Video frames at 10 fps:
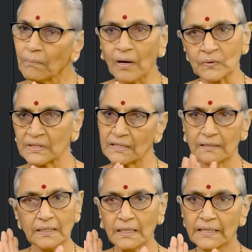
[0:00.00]
బాగుంది
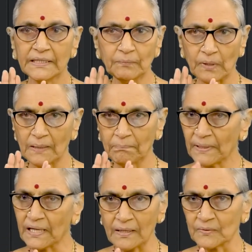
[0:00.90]
ఇది
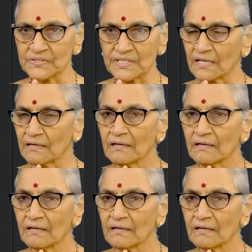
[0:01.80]
ఒకప్పటి ఆలోచన